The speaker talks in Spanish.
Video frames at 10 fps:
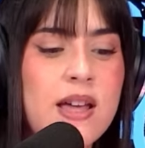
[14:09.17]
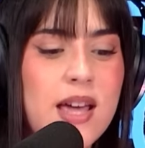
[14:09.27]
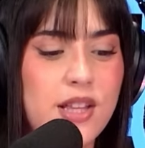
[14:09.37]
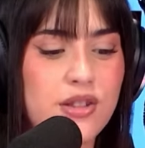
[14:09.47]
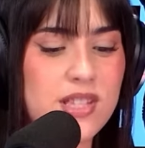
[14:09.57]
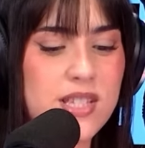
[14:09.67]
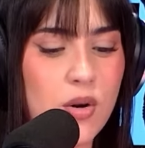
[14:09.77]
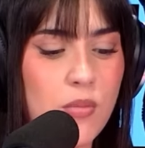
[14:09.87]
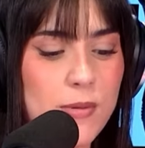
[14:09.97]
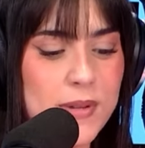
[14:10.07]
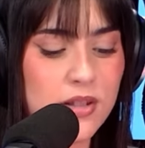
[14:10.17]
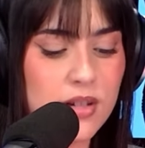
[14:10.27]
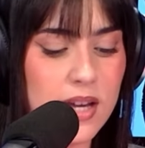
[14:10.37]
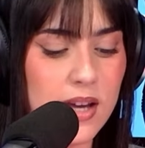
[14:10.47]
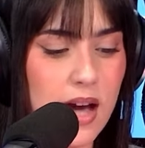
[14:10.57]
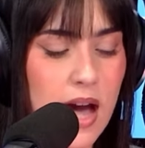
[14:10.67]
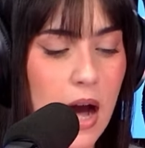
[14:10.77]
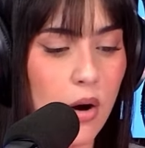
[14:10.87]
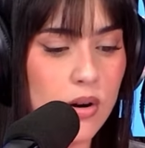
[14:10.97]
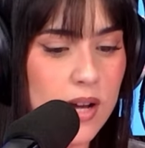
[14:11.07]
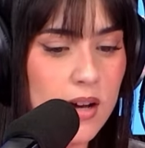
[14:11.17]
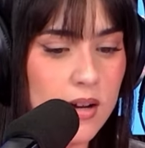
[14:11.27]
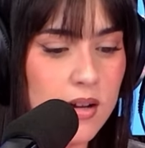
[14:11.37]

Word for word: Entonces llegó un momento que ahora